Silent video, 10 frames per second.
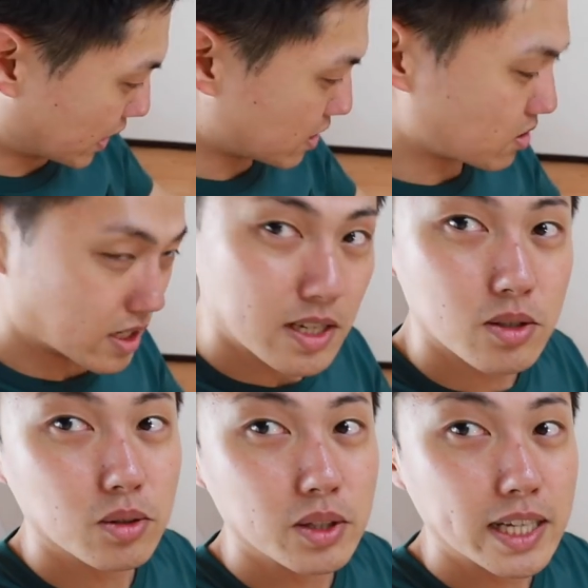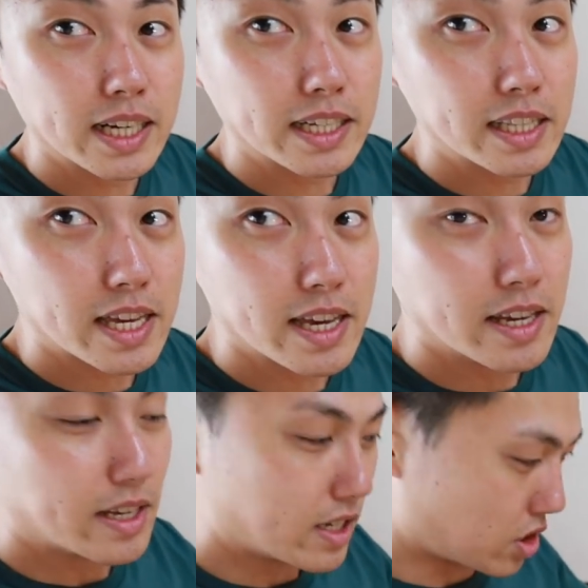がっつり外出かけ
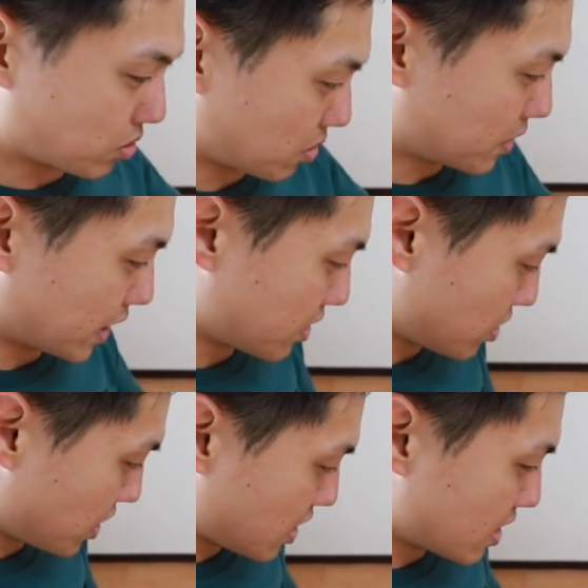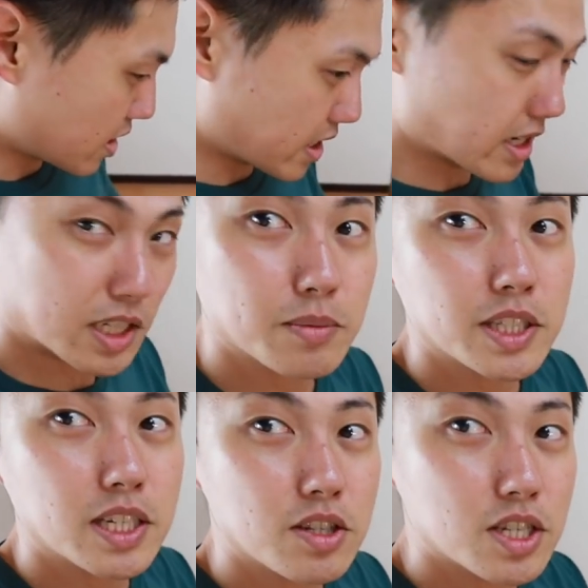て仕事もできるし、生活も
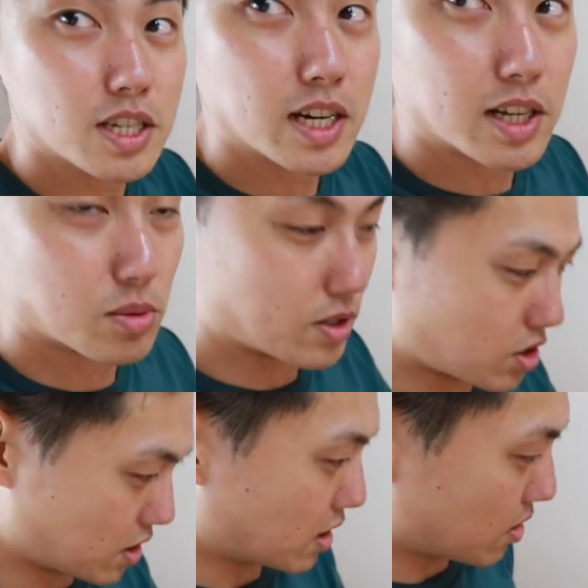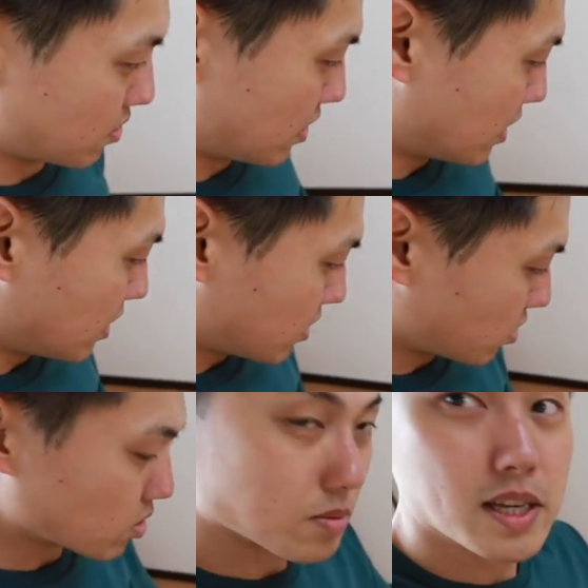できるし、遊べるしっていう、
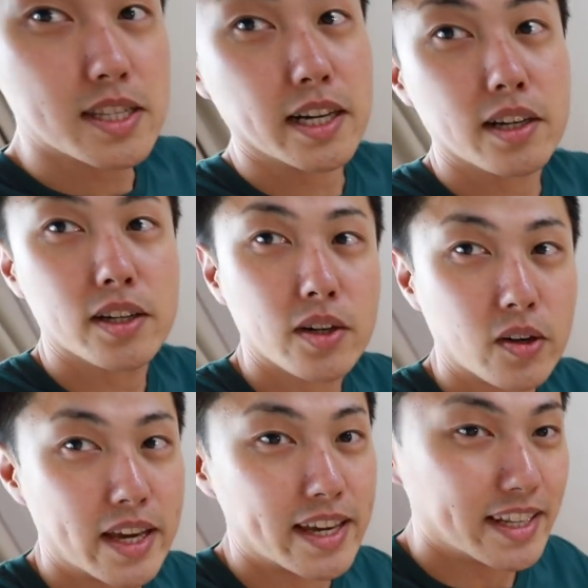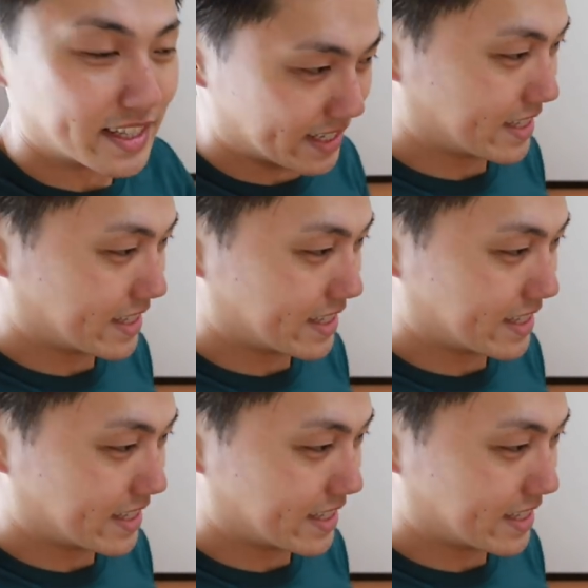その組み合わせはこれで